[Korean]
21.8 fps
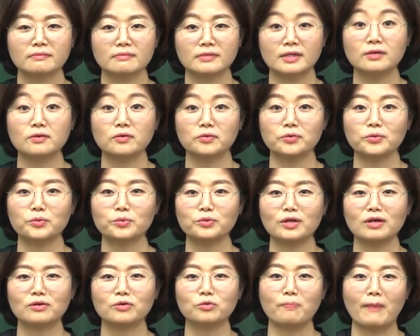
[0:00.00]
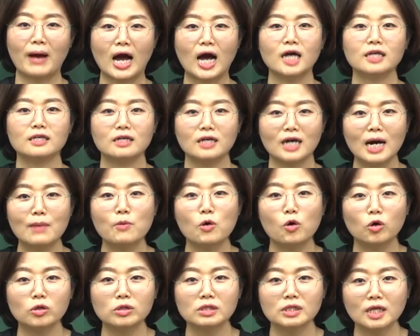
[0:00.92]
되게 어려운데 그리고 많이
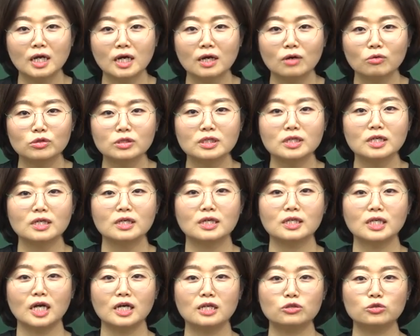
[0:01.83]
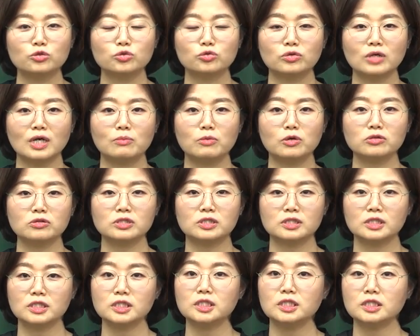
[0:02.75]
까먹었다. 어떻게 이게 렇 나이 들수록 까먹는지
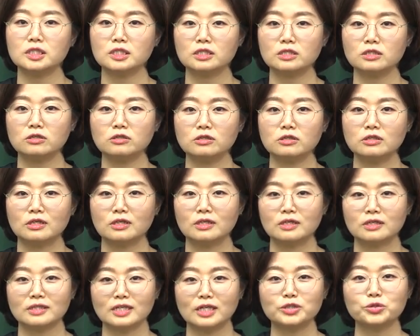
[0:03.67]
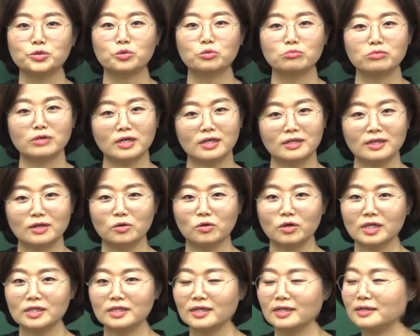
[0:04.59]
큰일이에요. 다시 공부해야 될 것
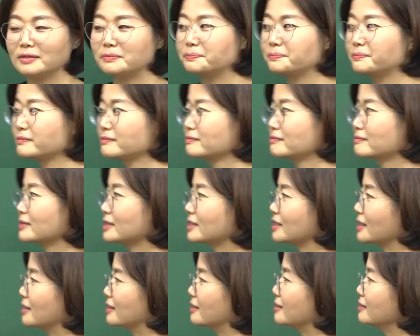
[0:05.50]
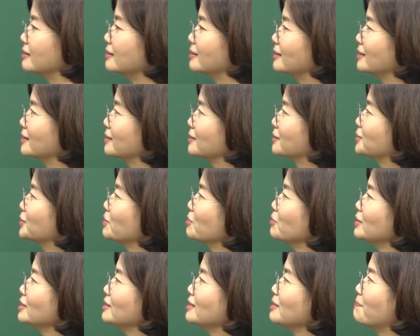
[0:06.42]
같아. 자,
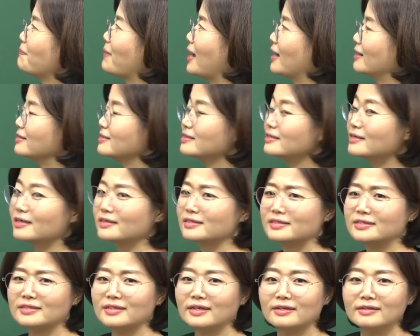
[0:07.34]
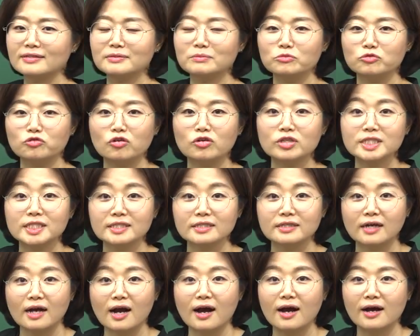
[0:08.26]
그러면 이 반드랑 스탁은
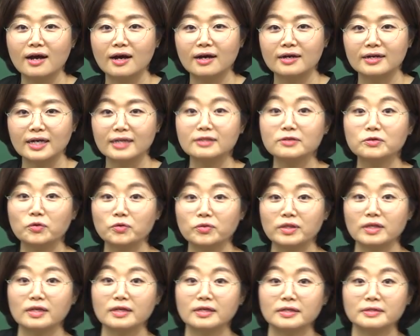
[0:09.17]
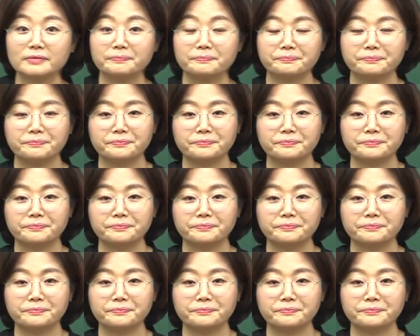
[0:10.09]
무엇인가? 라는 건데